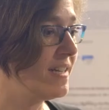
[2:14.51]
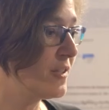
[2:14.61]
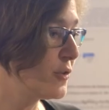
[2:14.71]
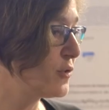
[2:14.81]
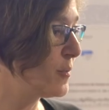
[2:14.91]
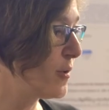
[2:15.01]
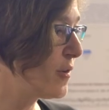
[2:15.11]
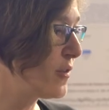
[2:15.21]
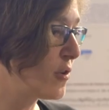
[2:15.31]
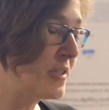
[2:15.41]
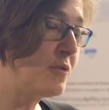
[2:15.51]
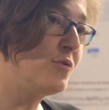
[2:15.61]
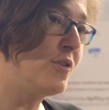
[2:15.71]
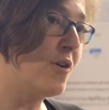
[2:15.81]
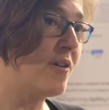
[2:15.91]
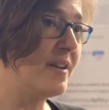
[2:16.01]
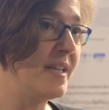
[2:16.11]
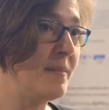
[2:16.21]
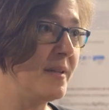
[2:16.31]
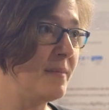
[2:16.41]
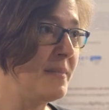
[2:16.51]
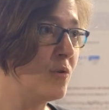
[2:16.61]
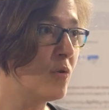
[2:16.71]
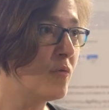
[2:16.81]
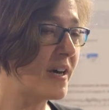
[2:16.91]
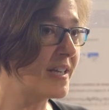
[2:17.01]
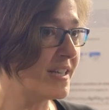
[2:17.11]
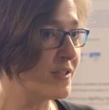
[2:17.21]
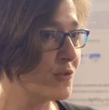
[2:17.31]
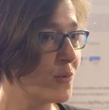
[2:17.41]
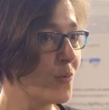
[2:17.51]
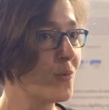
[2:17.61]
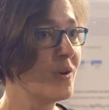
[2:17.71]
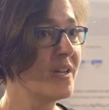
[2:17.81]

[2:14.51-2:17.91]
là, justement, en étudiant les, micro-variations